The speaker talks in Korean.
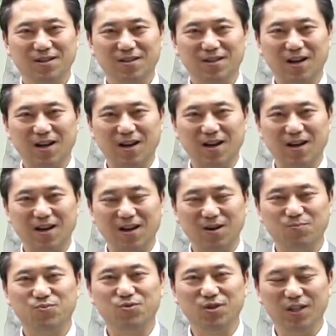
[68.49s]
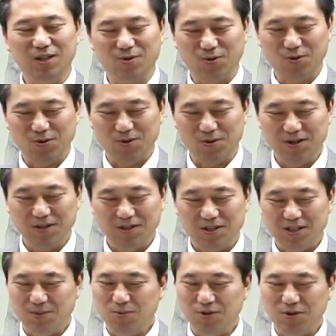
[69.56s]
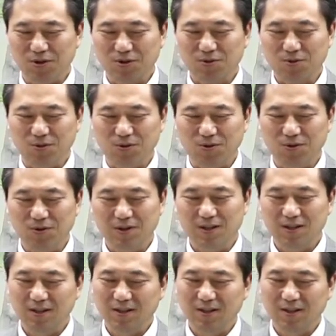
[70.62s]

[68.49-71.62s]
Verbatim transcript: 다 뿌리고 집어넣고